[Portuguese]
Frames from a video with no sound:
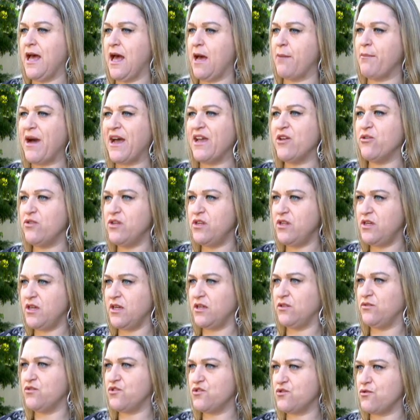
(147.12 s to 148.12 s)
a
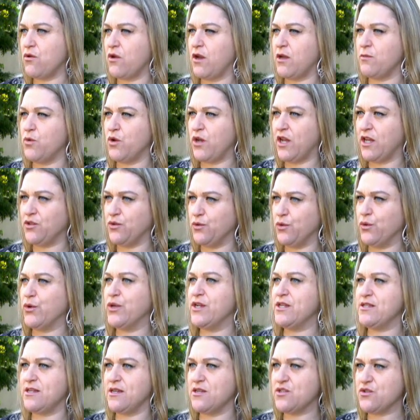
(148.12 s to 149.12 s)
maioria dos
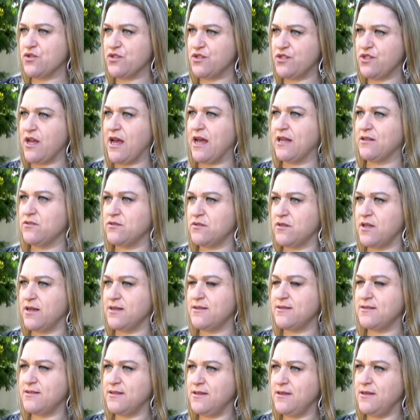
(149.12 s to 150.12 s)
colaboradores e associados da
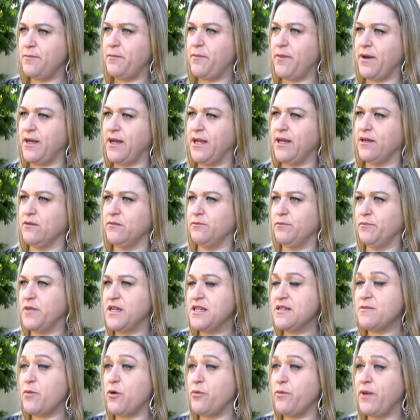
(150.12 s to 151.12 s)
CIPA, né,
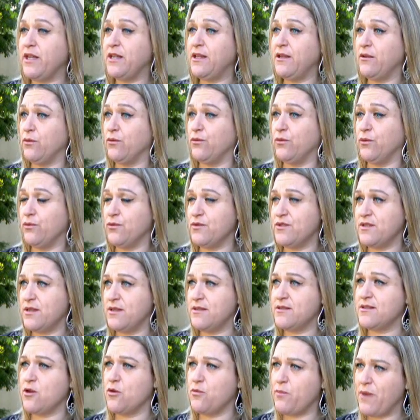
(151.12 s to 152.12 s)
principalmente os
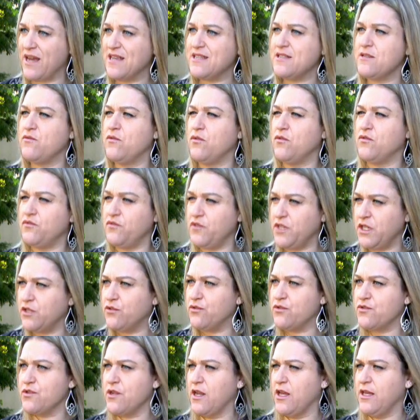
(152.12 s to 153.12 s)
que estão mais
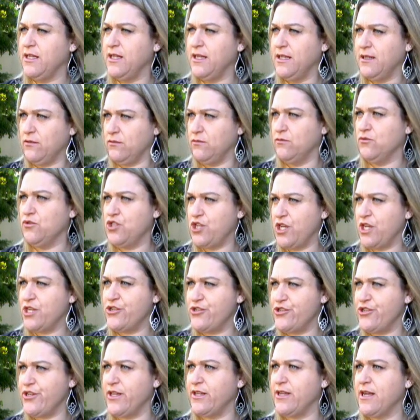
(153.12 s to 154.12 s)
envolvidos lá ali no dia a
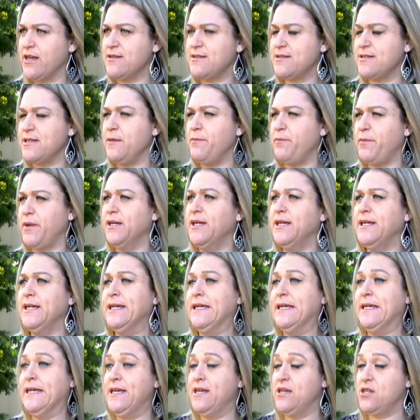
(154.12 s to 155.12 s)
dia da CIPA,
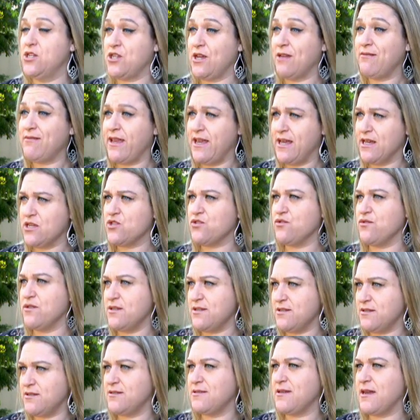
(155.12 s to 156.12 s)
já tem as
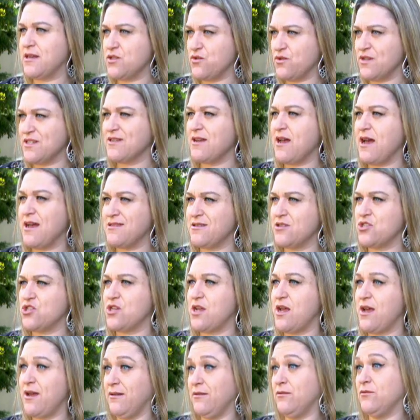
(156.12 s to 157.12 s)
suas, as suas casas
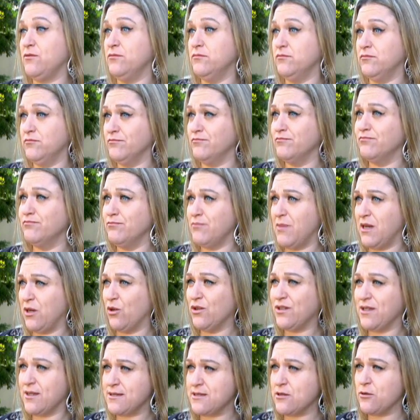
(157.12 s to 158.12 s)
já com uma
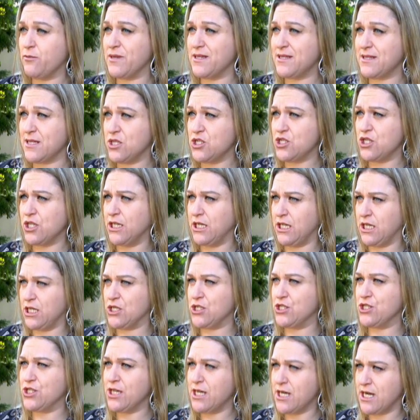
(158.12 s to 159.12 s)
lotação bastante
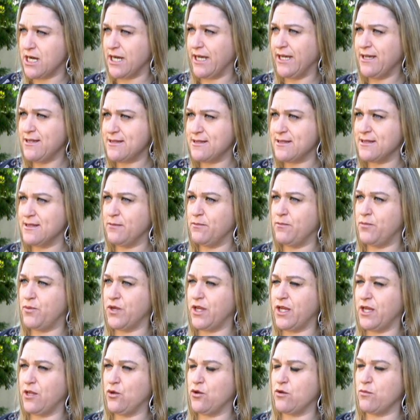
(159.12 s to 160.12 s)
grande de cães,
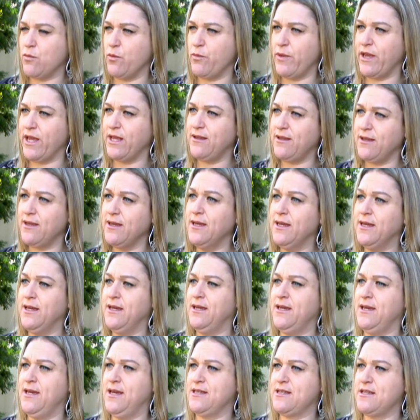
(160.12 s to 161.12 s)
porque normalmente
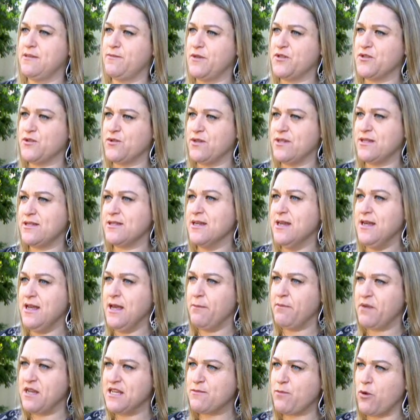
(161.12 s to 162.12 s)
essas pessoas,
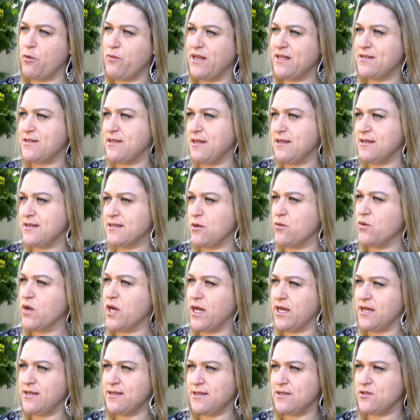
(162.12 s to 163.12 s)
principalmente se eles são
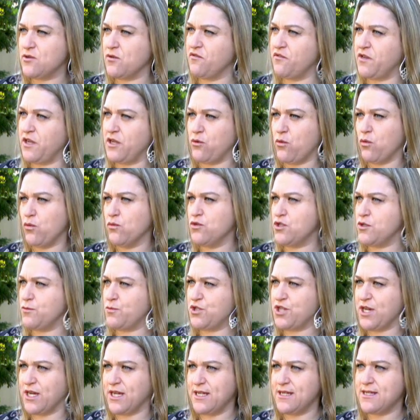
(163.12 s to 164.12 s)
cães que sofreram algum
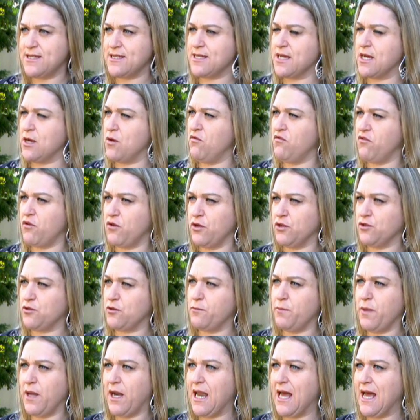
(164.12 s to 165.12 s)
tipo de agressão, foram
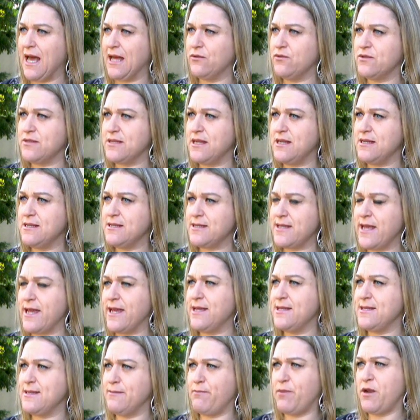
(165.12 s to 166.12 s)
atropelados, eles têm
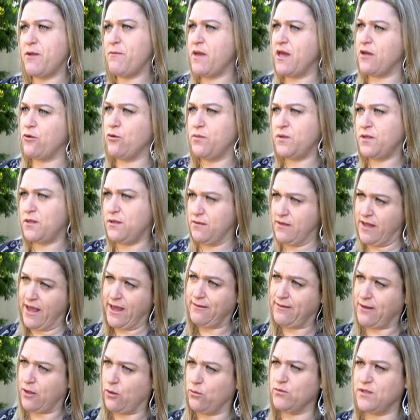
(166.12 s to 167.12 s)
que primeiro
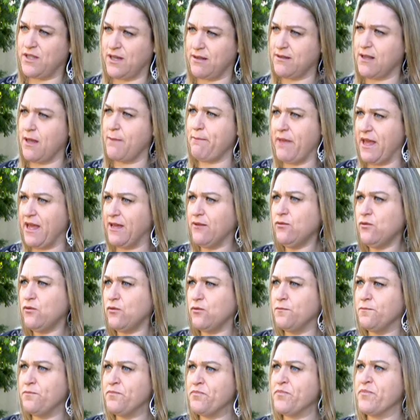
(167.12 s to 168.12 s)
né, ter um
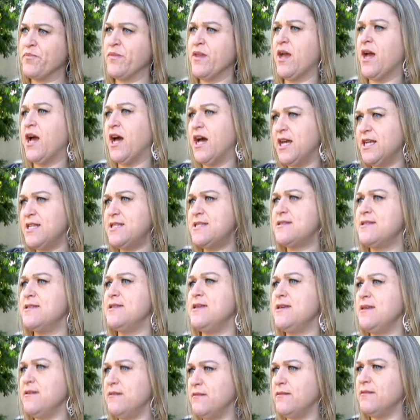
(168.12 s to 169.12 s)
tratamento antes
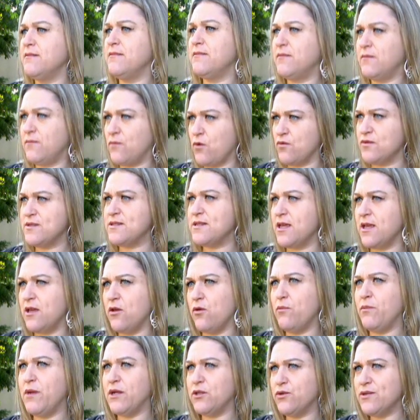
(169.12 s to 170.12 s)
de
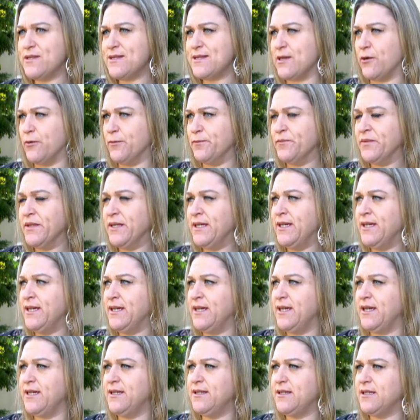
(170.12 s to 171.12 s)
conseguir uma adoção.
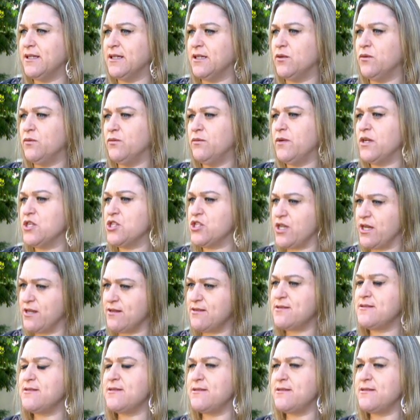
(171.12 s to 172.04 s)
Então a gente